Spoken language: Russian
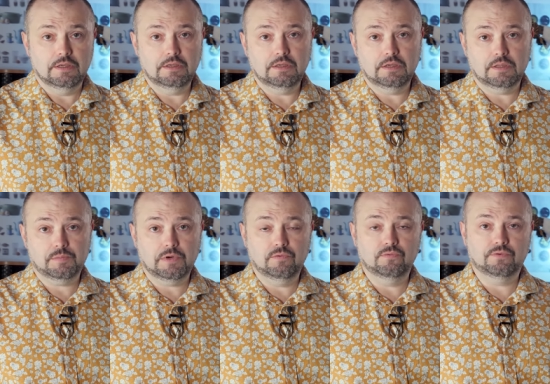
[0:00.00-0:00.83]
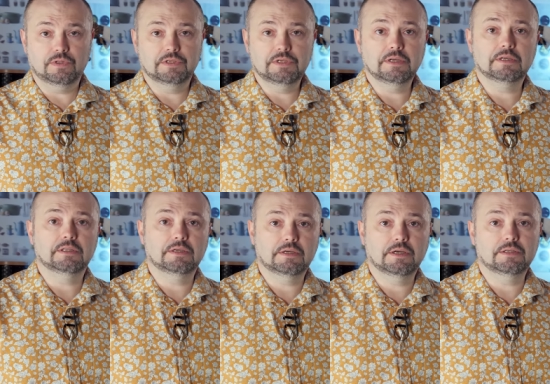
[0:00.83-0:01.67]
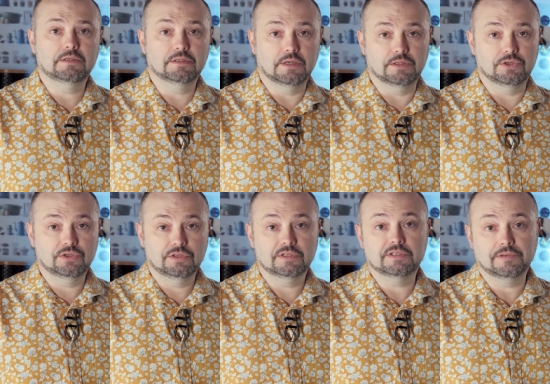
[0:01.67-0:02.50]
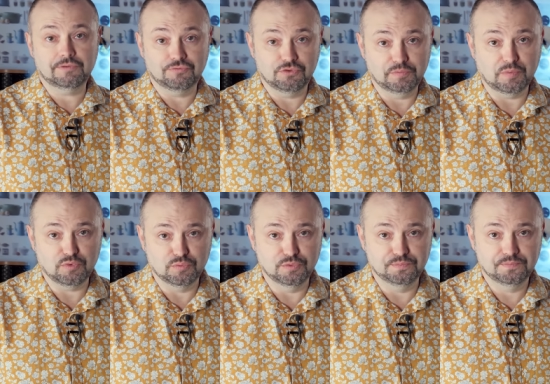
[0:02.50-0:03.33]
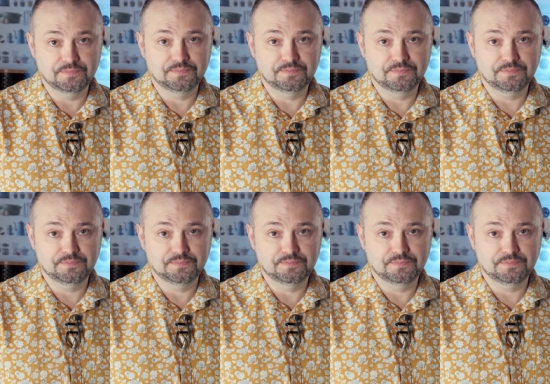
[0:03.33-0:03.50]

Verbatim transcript: и отправлю в холодильник отдыхать на ночь. Завтра все попробуем.